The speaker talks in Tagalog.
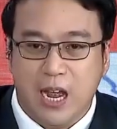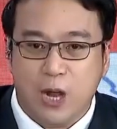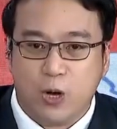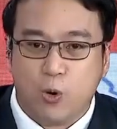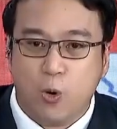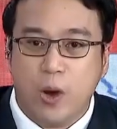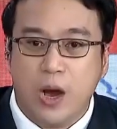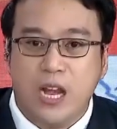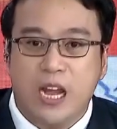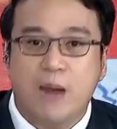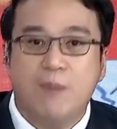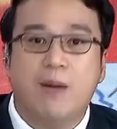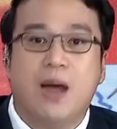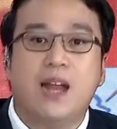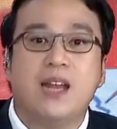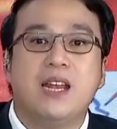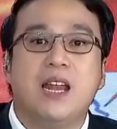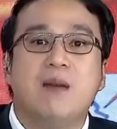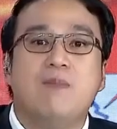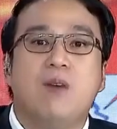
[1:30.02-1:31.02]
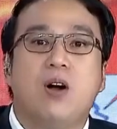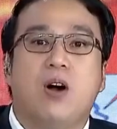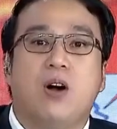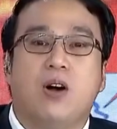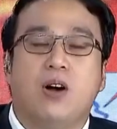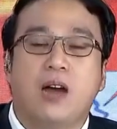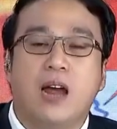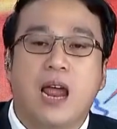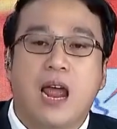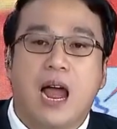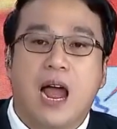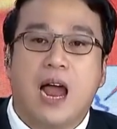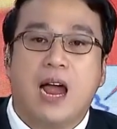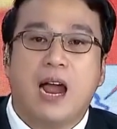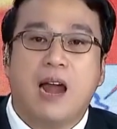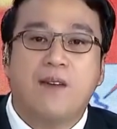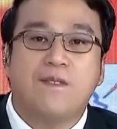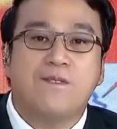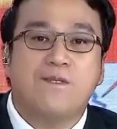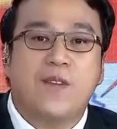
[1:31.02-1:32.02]
Kung idemanda mo ang
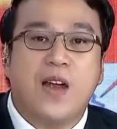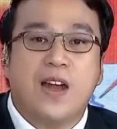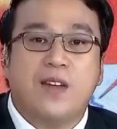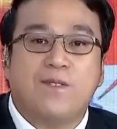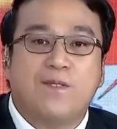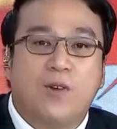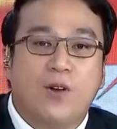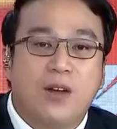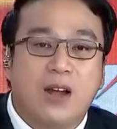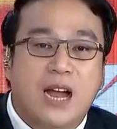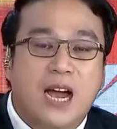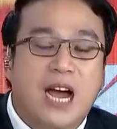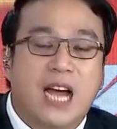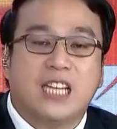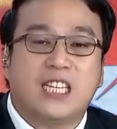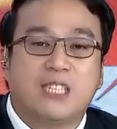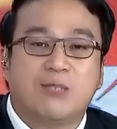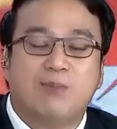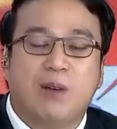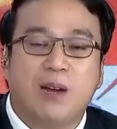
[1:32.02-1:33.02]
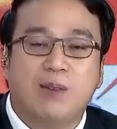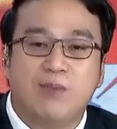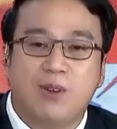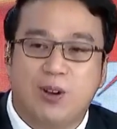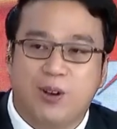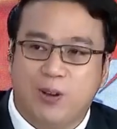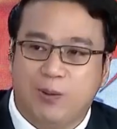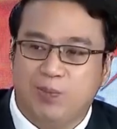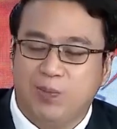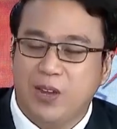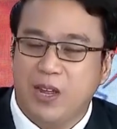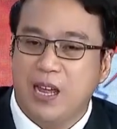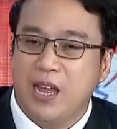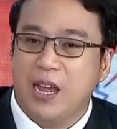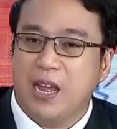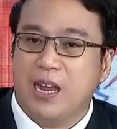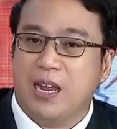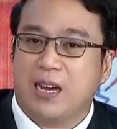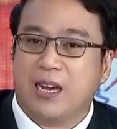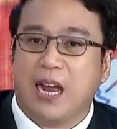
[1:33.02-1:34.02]
unfaithful husband mo,
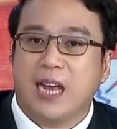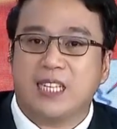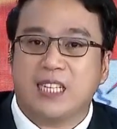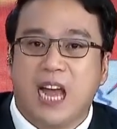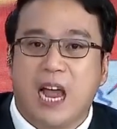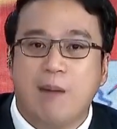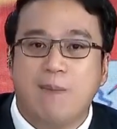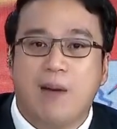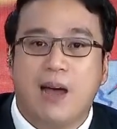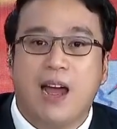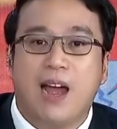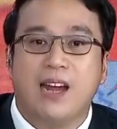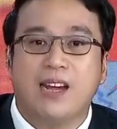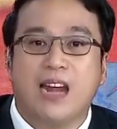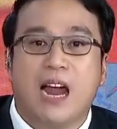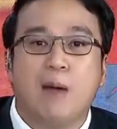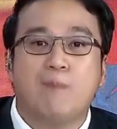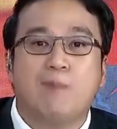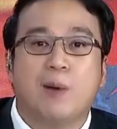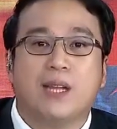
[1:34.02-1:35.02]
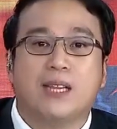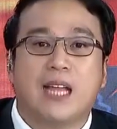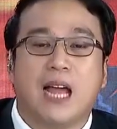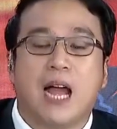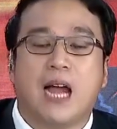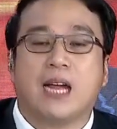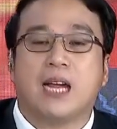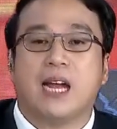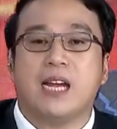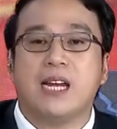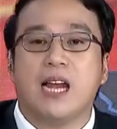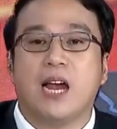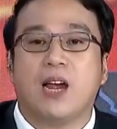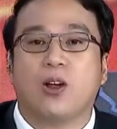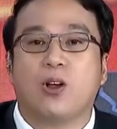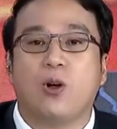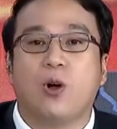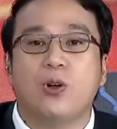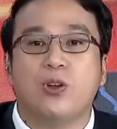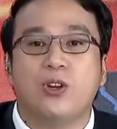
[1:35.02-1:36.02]
kasama dapat ang kanyang
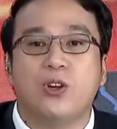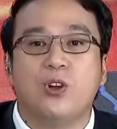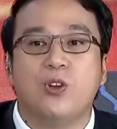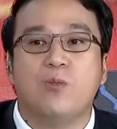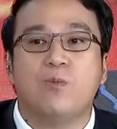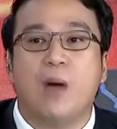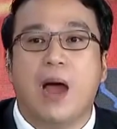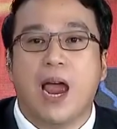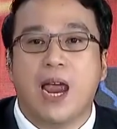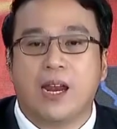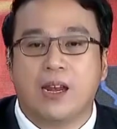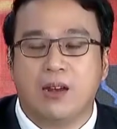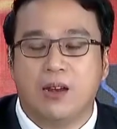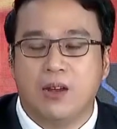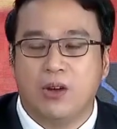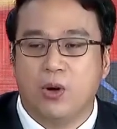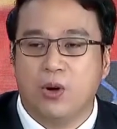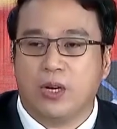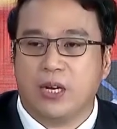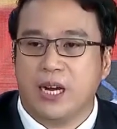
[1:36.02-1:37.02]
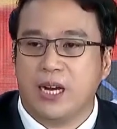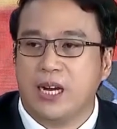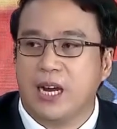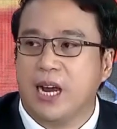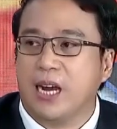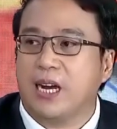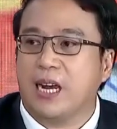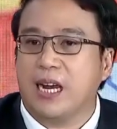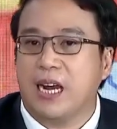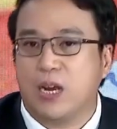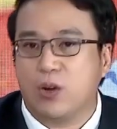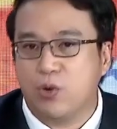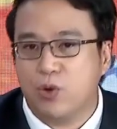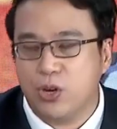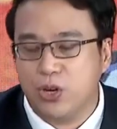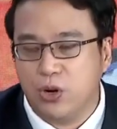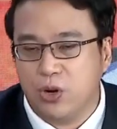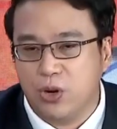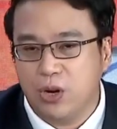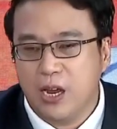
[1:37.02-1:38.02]
concubine or kanyang
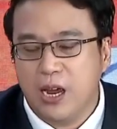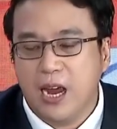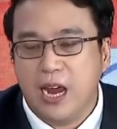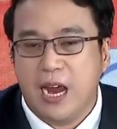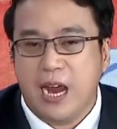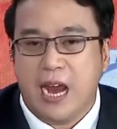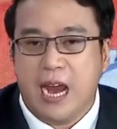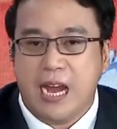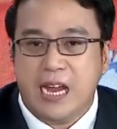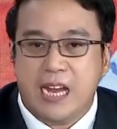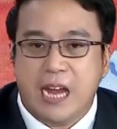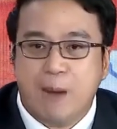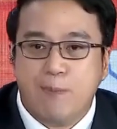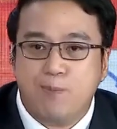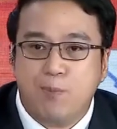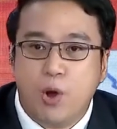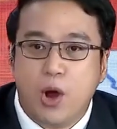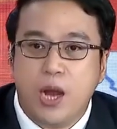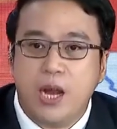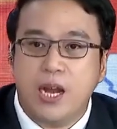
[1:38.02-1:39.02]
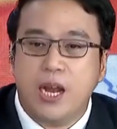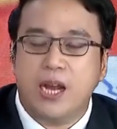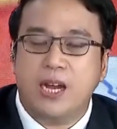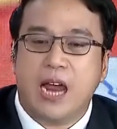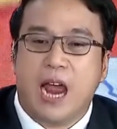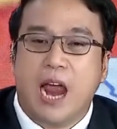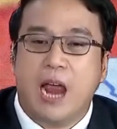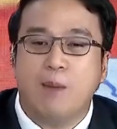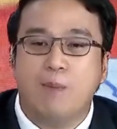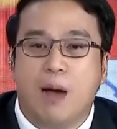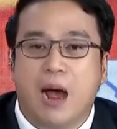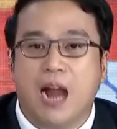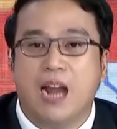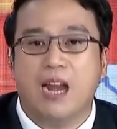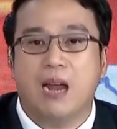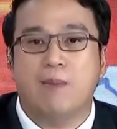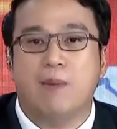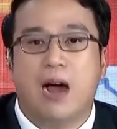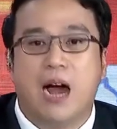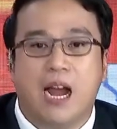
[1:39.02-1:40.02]
kalaguyo. Hindi pwede dahil mahal
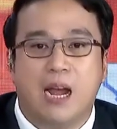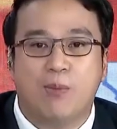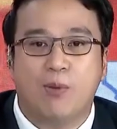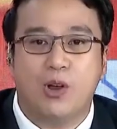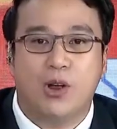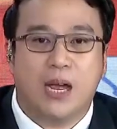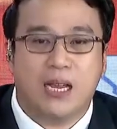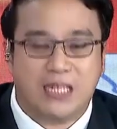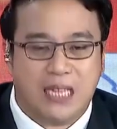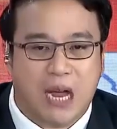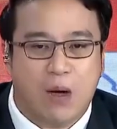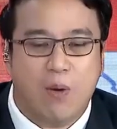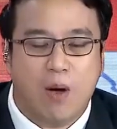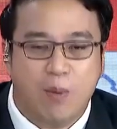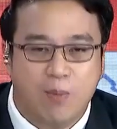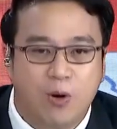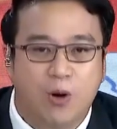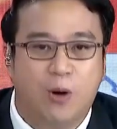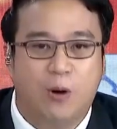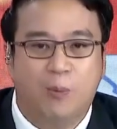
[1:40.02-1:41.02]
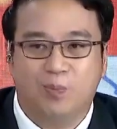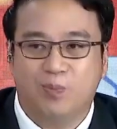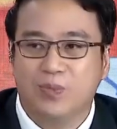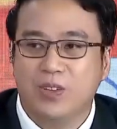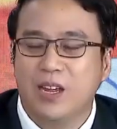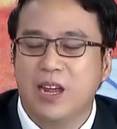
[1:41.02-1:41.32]
na mahal mo yung asawa mo,